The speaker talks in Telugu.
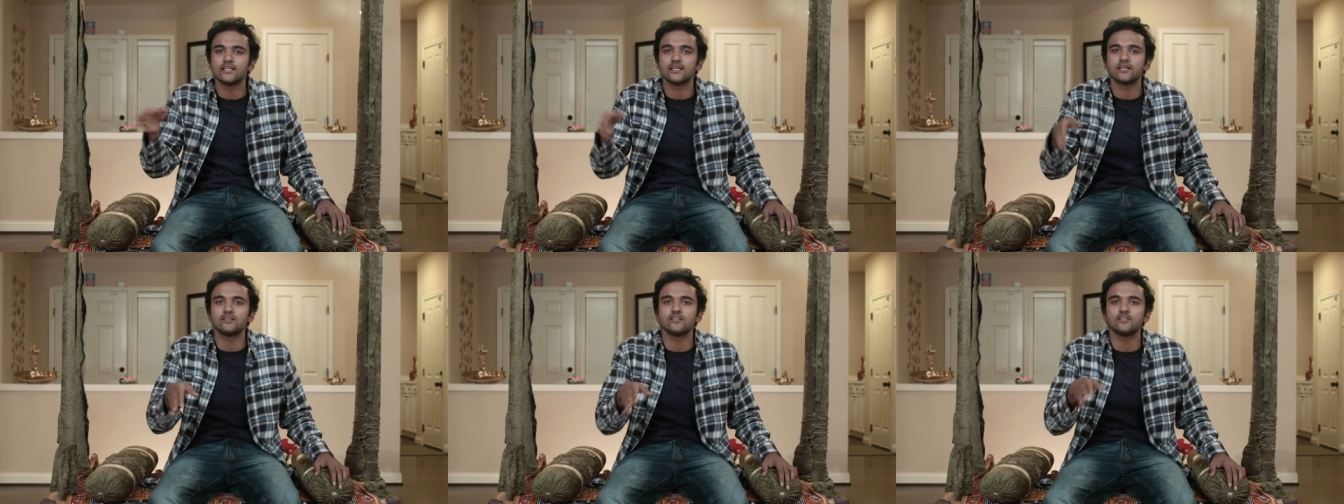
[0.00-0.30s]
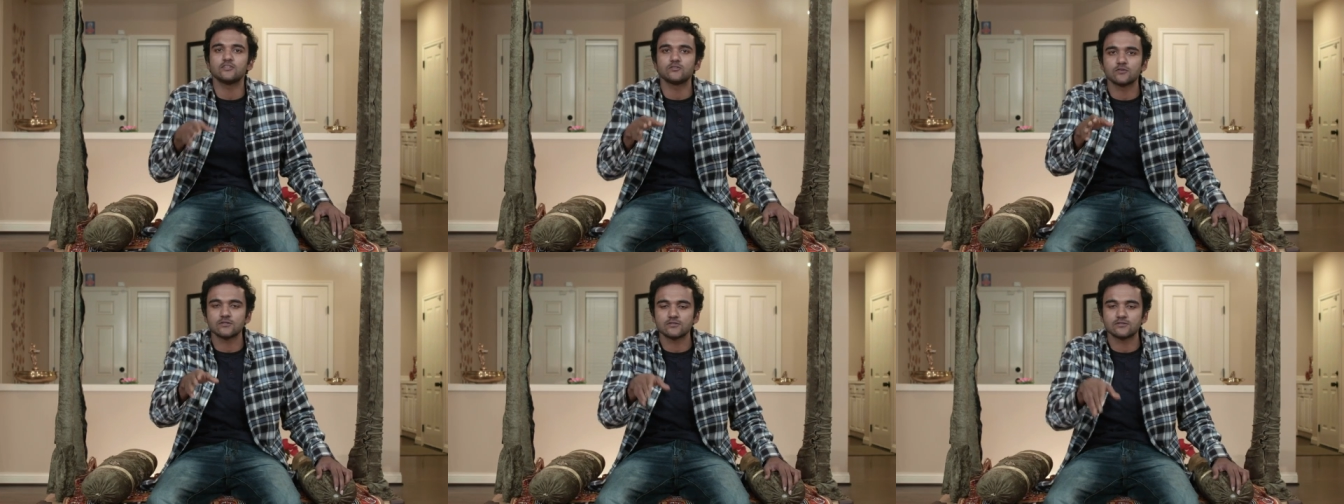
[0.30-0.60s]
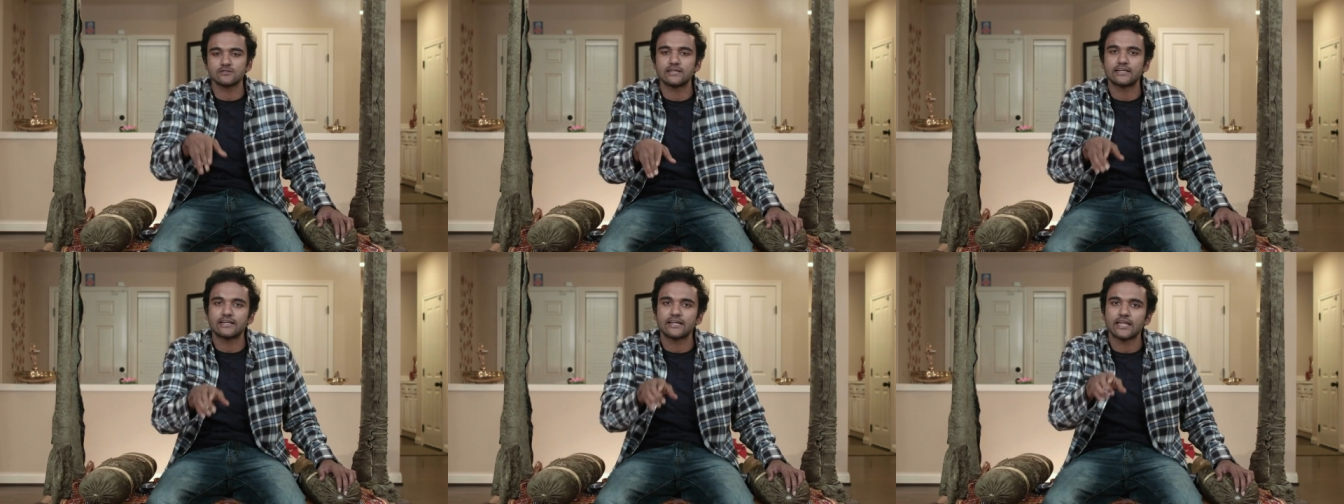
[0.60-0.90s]
బెతికి
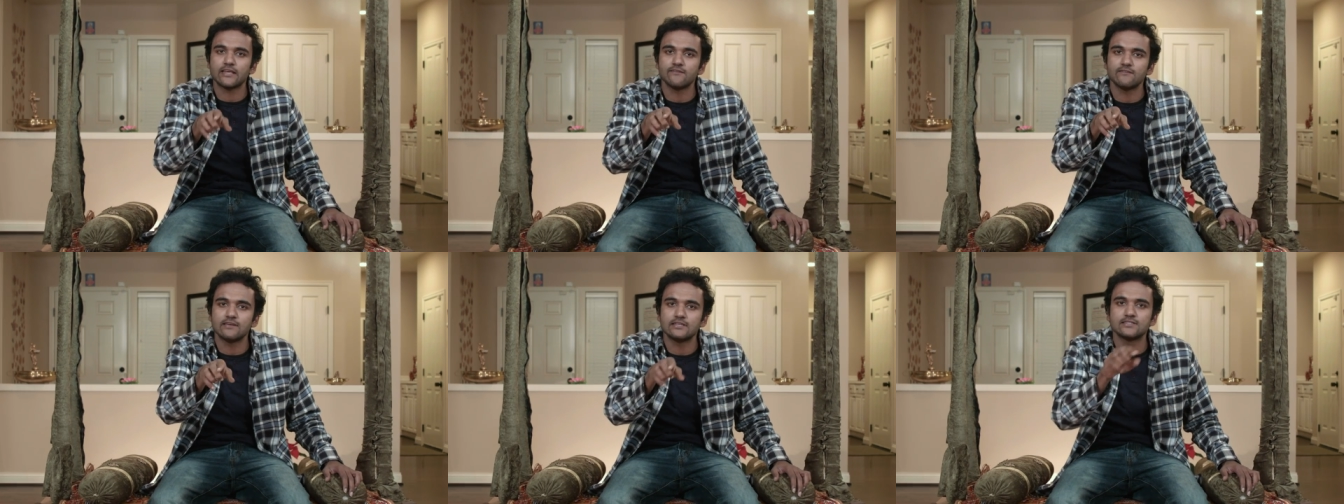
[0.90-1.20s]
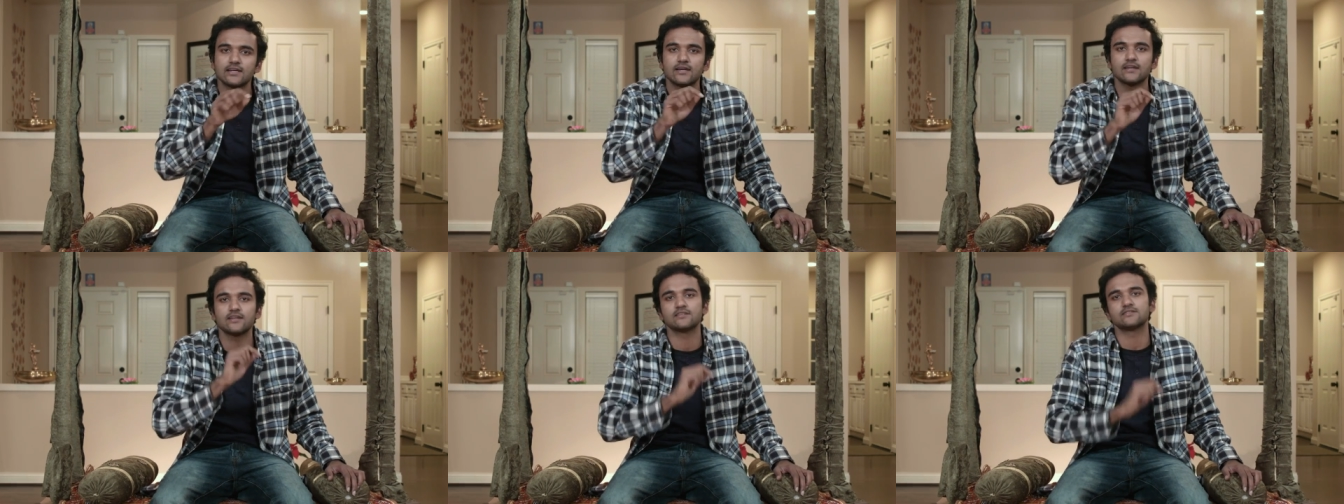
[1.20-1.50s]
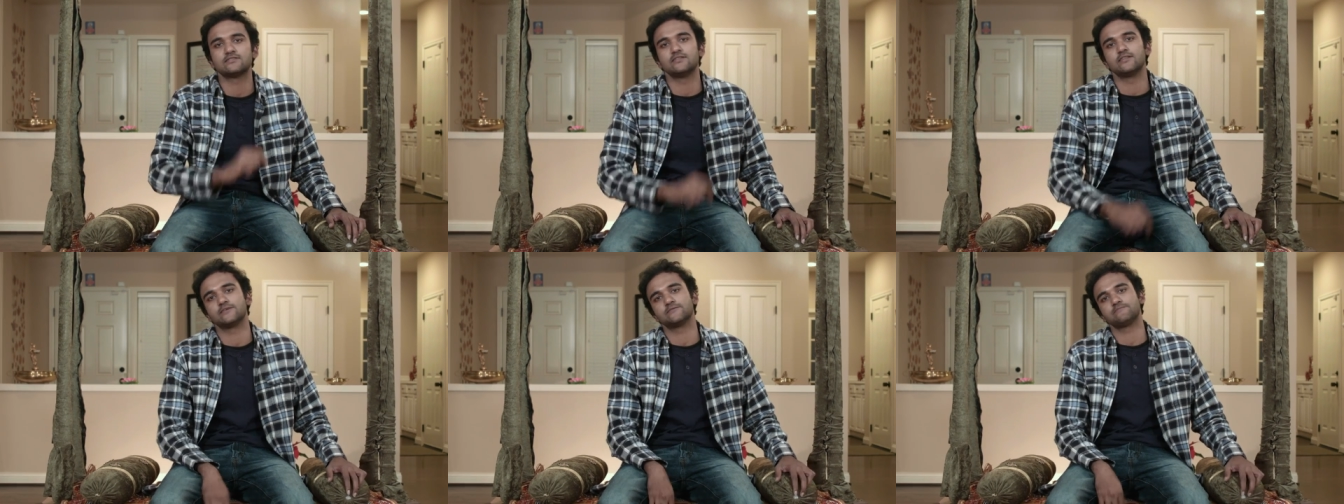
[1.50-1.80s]
తీసుకొస్తాను టీవీ
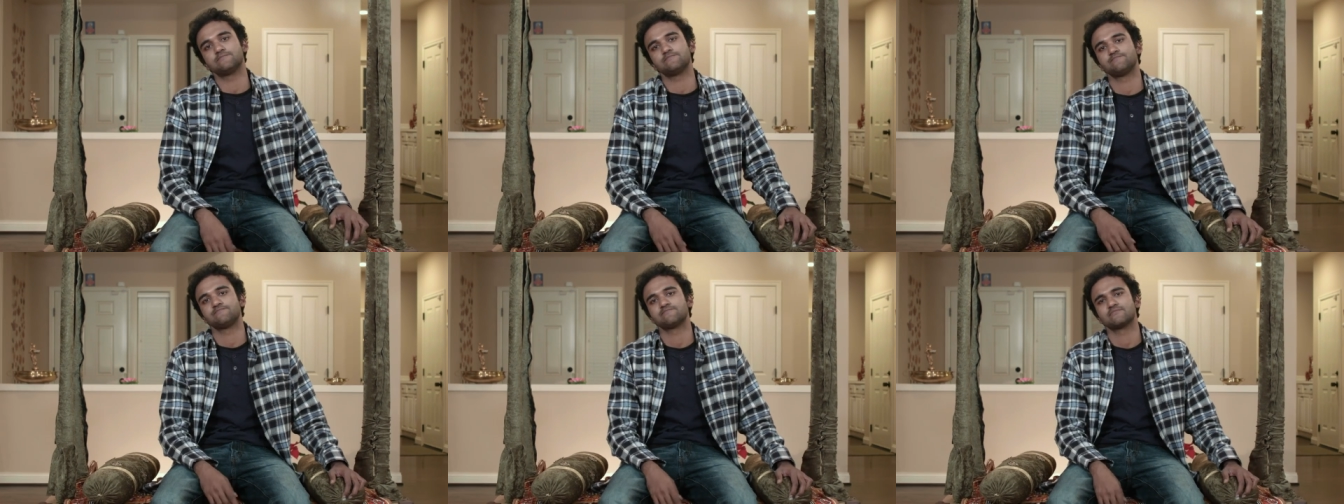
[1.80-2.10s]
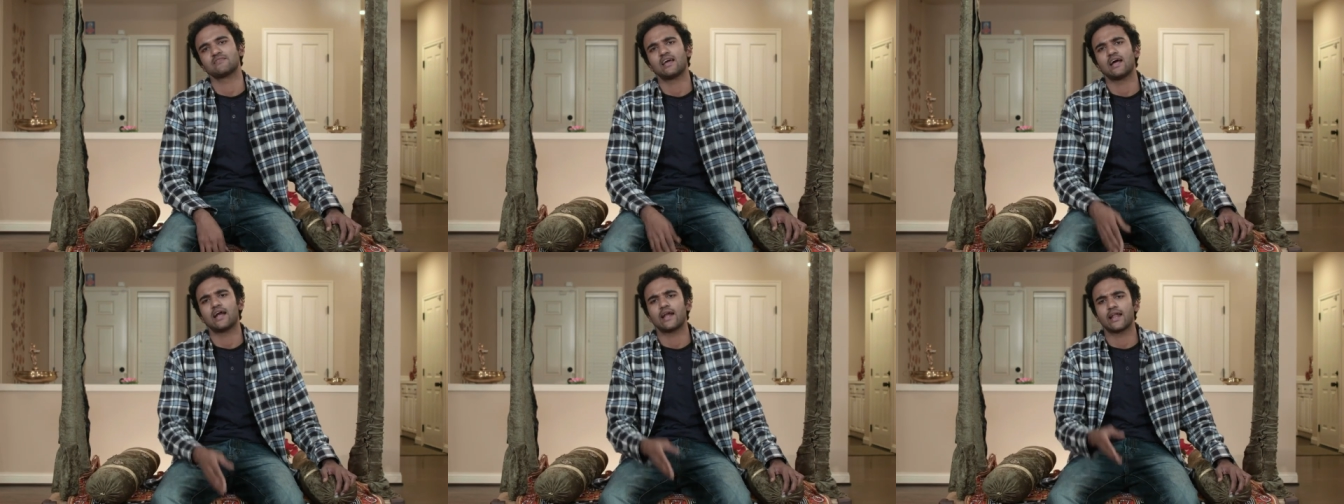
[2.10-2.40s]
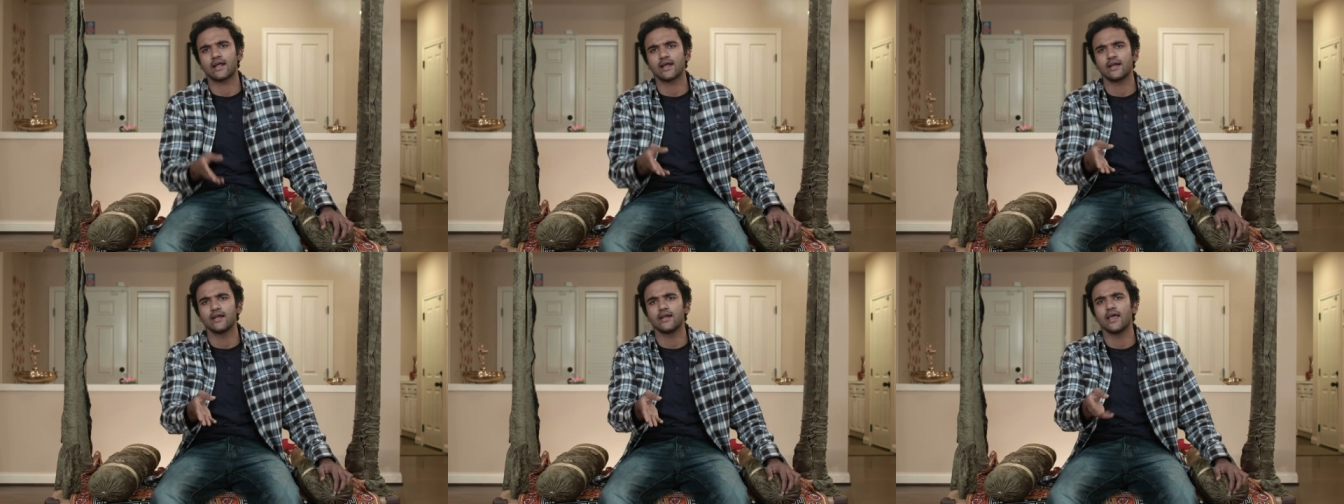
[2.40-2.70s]
ఛానల్స్ని
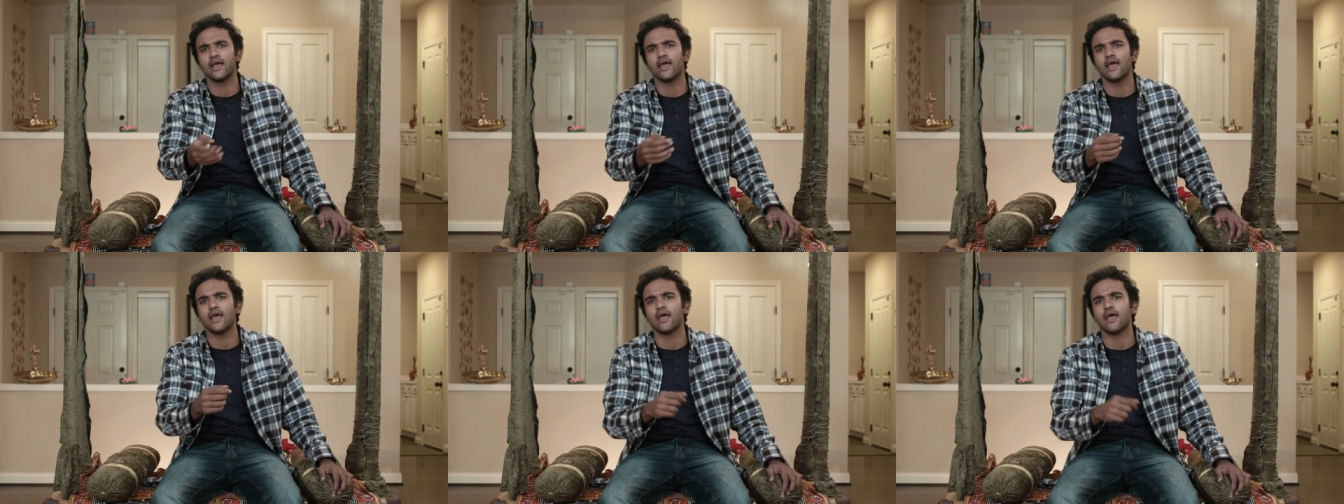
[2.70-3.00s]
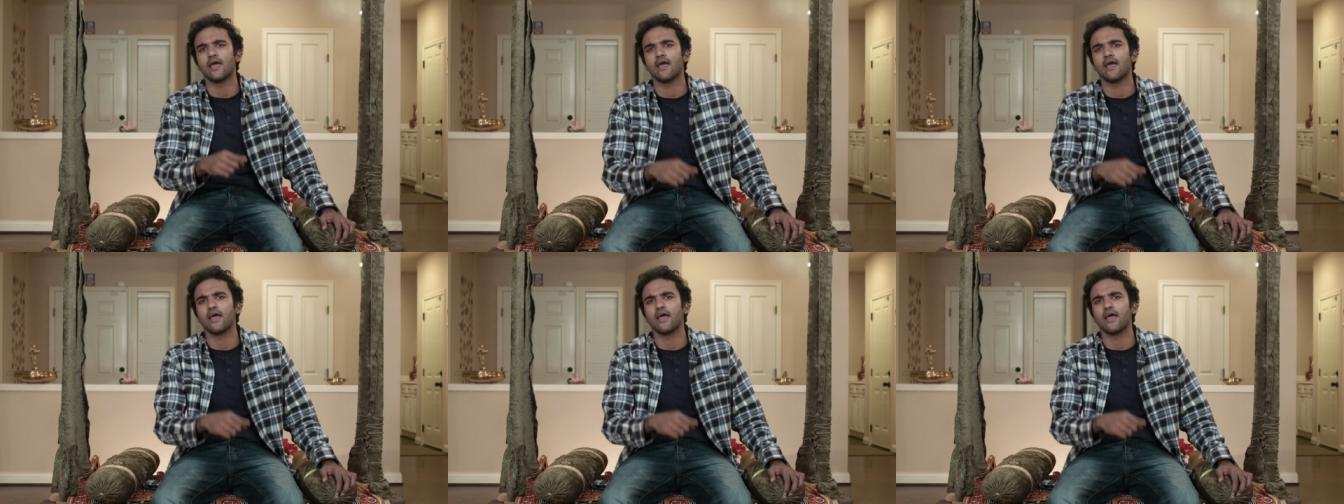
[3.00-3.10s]
అడగండి